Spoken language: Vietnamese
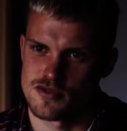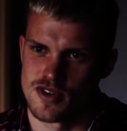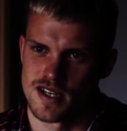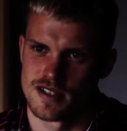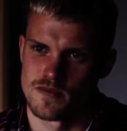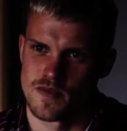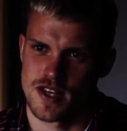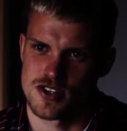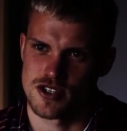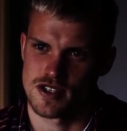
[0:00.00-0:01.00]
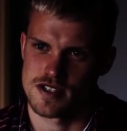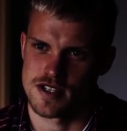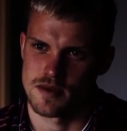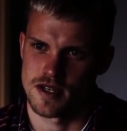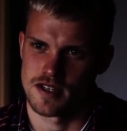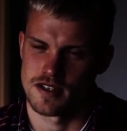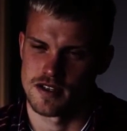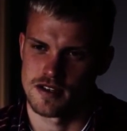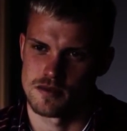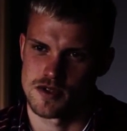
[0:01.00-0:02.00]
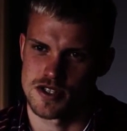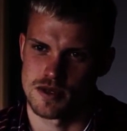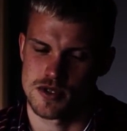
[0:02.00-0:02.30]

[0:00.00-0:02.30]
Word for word: cho bản thân. Tôi nghĩ đó là điều